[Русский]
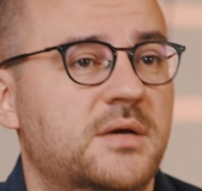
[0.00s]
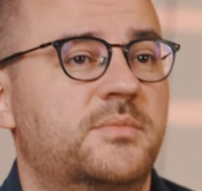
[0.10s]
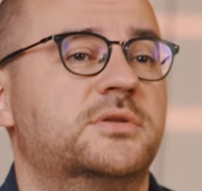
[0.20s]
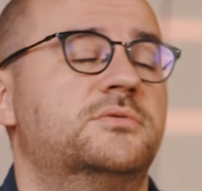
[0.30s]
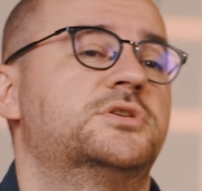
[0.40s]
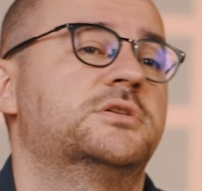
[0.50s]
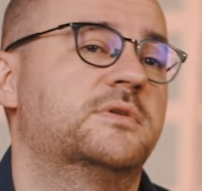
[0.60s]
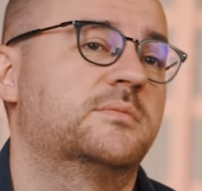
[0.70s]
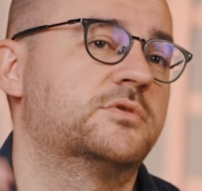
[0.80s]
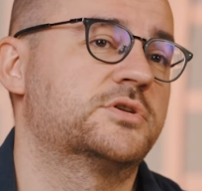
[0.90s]
Предыдущие
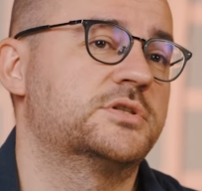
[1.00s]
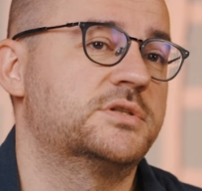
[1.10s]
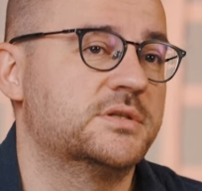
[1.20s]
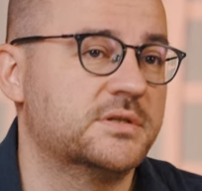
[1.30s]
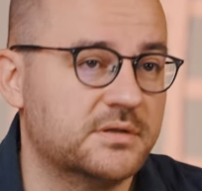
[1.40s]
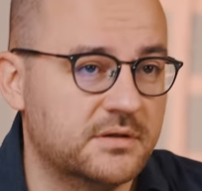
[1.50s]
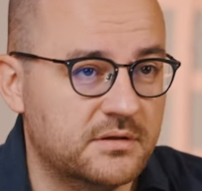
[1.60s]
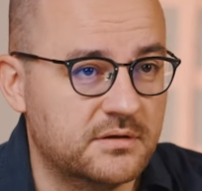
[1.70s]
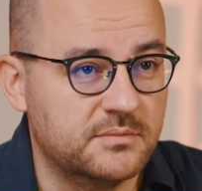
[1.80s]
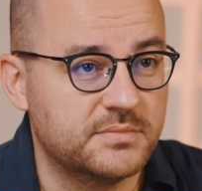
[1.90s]
два можете
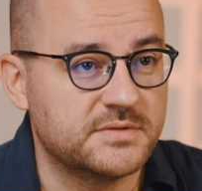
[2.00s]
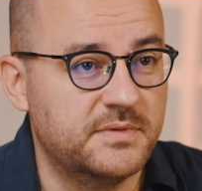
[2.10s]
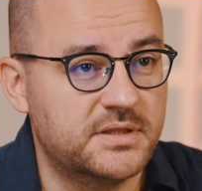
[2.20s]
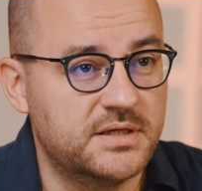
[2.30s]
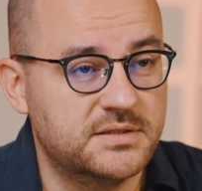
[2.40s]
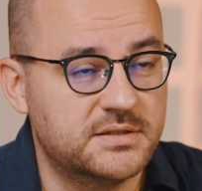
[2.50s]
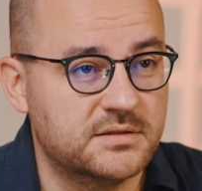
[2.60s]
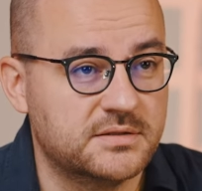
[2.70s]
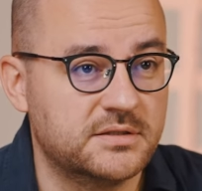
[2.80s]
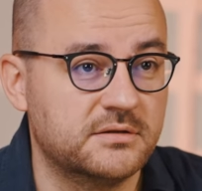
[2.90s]
посмотреть,
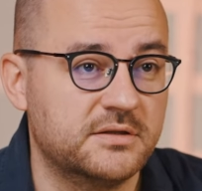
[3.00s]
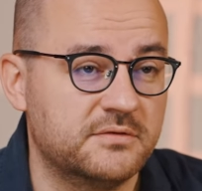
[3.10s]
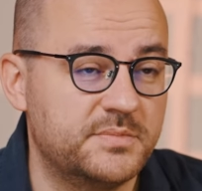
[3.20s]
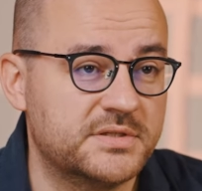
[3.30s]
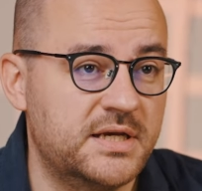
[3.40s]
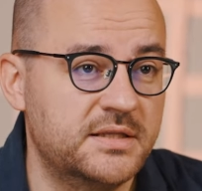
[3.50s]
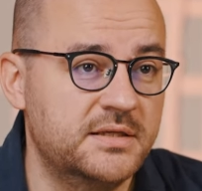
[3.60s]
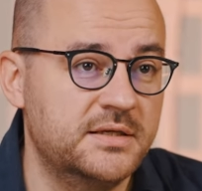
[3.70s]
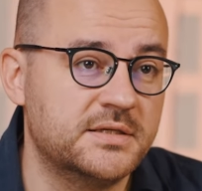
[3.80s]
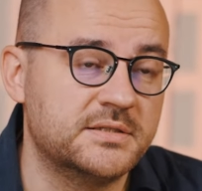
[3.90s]
ссылки в
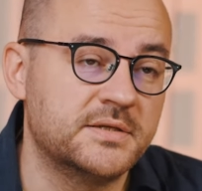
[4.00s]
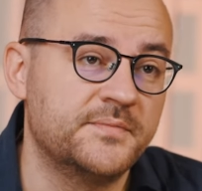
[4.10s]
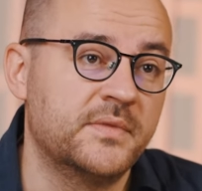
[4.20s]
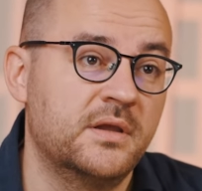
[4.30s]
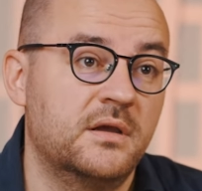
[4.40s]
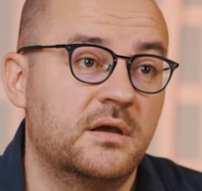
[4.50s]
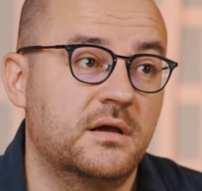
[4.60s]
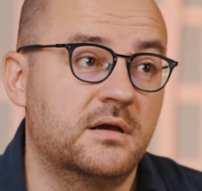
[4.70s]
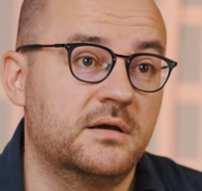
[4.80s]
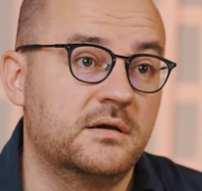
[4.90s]
описании есть.
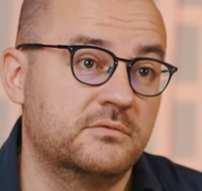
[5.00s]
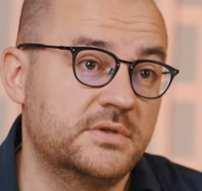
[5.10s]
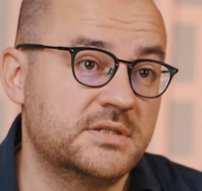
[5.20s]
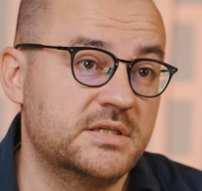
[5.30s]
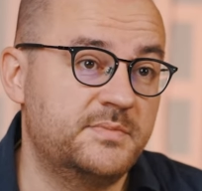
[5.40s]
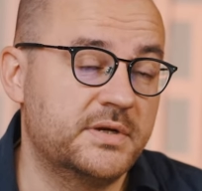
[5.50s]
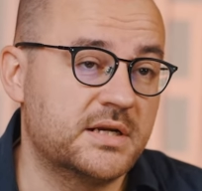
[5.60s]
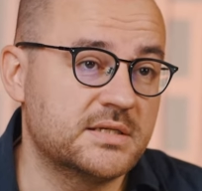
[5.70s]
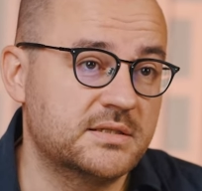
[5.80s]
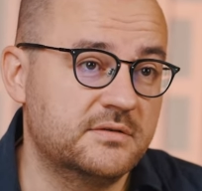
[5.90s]
У нас есть
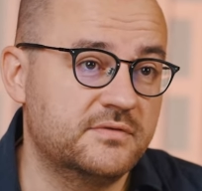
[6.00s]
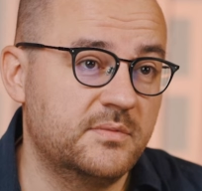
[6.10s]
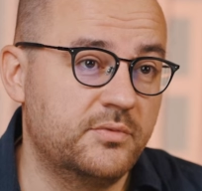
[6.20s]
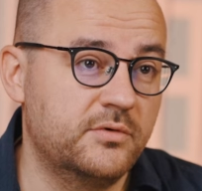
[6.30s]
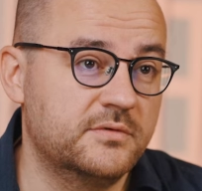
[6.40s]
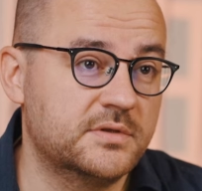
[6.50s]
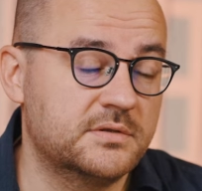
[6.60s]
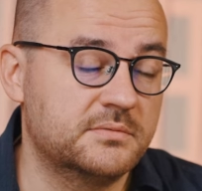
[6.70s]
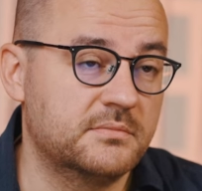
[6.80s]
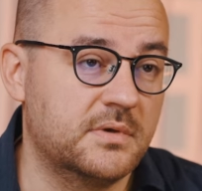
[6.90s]
прекрасный
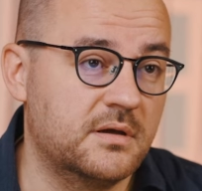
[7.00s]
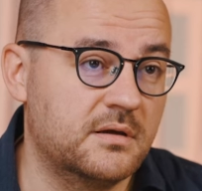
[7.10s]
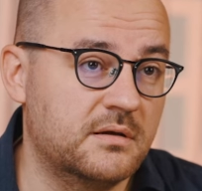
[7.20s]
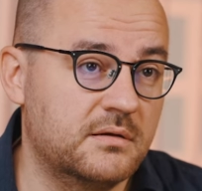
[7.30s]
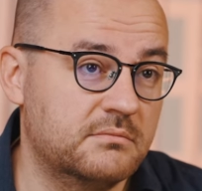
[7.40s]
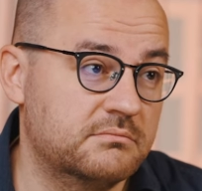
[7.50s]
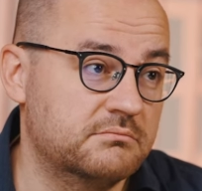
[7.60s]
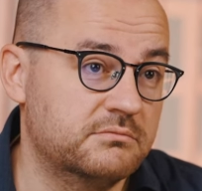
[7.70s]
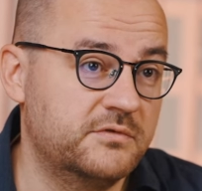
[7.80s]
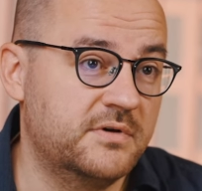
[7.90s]
инфоповод.
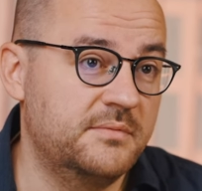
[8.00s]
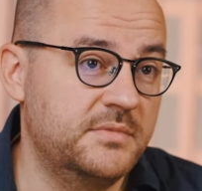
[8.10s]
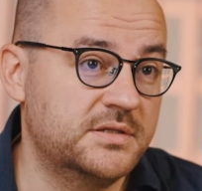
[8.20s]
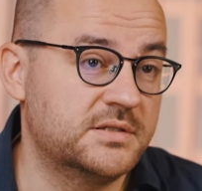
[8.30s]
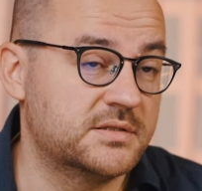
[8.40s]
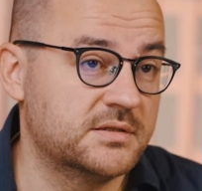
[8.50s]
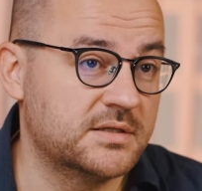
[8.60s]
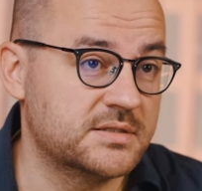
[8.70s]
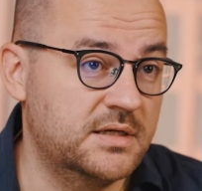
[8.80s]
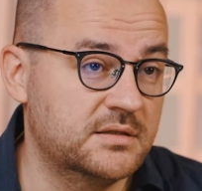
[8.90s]
Два месяца
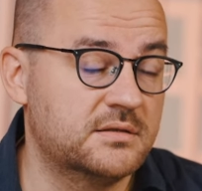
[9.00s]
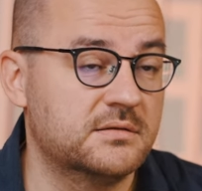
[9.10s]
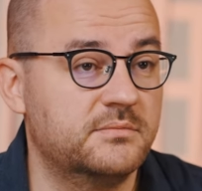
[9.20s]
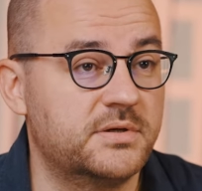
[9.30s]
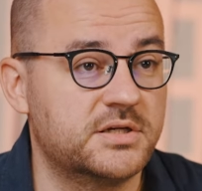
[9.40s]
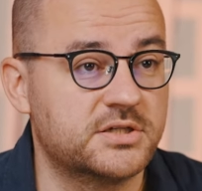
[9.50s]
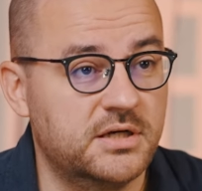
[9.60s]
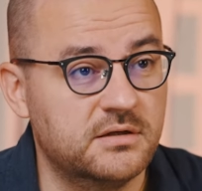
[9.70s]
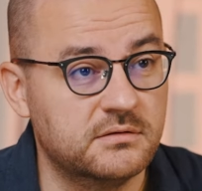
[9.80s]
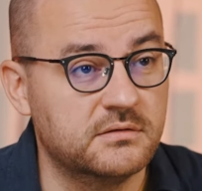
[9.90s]
назад
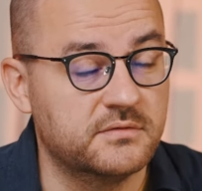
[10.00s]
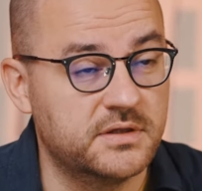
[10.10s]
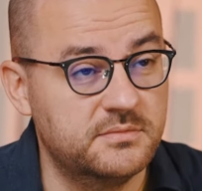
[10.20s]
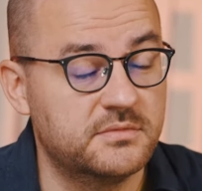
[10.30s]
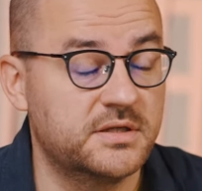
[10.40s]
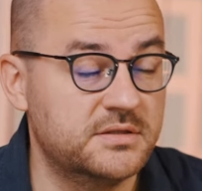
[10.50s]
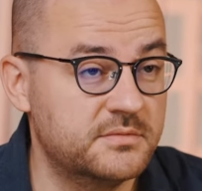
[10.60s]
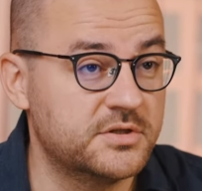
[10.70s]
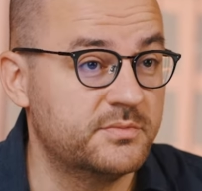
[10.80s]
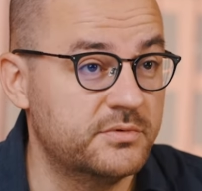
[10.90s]
приезжал Владимир
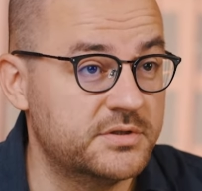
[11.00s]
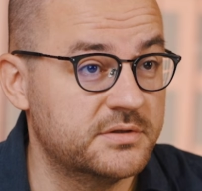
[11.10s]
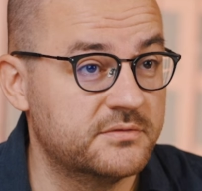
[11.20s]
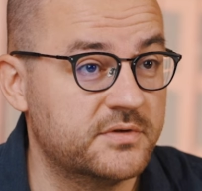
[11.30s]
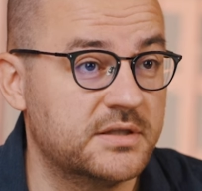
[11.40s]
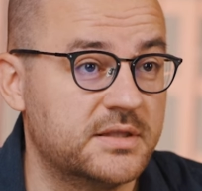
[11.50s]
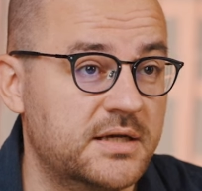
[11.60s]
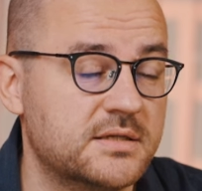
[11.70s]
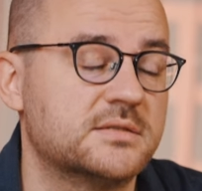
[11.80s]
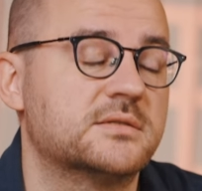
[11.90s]
Владимирович Путин в
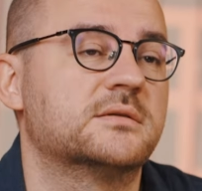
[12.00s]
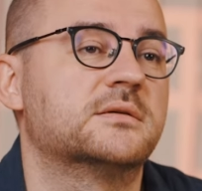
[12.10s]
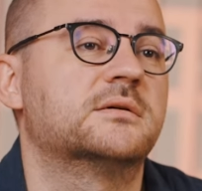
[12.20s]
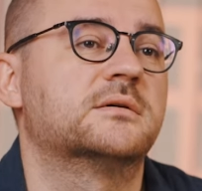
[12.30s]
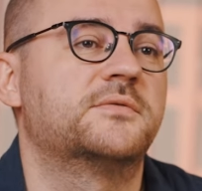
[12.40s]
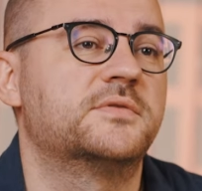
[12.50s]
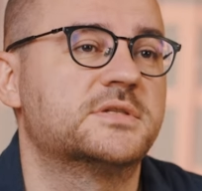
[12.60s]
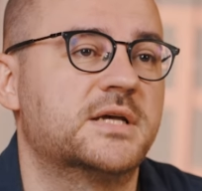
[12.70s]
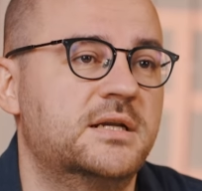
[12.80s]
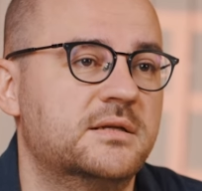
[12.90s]
Китай с э,
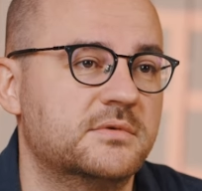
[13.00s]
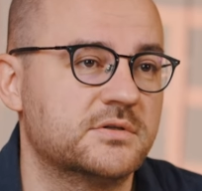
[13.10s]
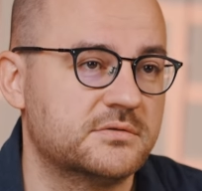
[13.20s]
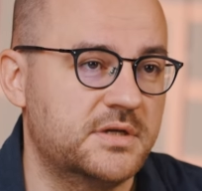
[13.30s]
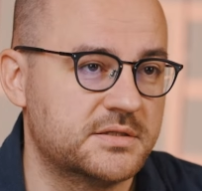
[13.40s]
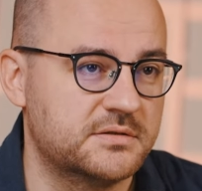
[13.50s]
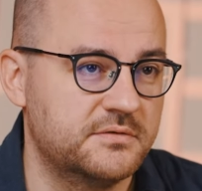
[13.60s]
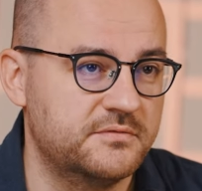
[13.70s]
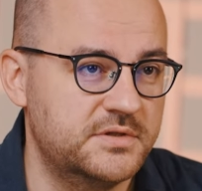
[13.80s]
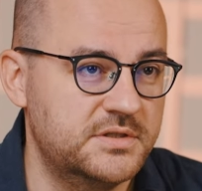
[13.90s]
официальным
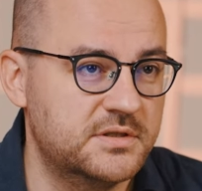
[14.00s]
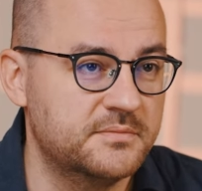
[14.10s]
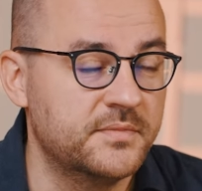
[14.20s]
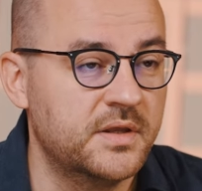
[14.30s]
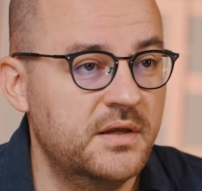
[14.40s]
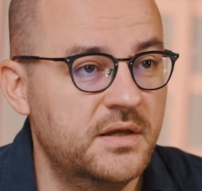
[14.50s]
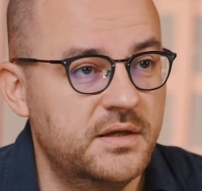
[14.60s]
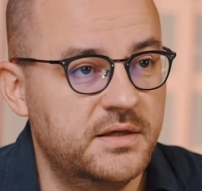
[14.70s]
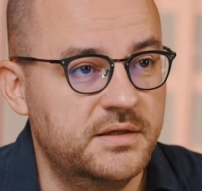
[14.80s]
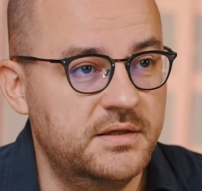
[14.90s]
государственным визитом,
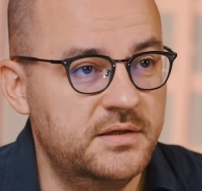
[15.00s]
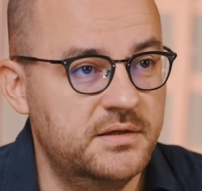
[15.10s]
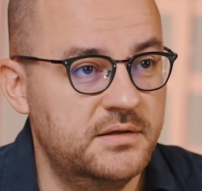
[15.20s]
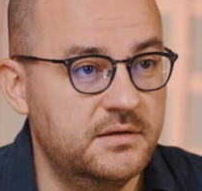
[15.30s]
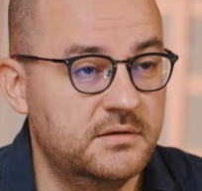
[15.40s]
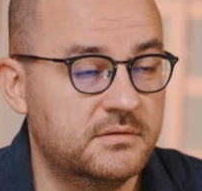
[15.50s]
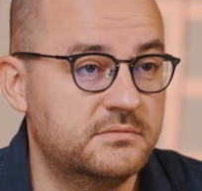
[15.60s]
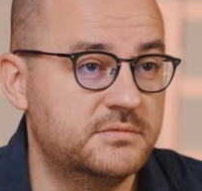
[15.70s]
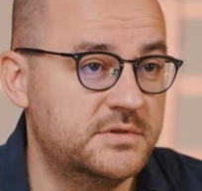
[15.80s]
и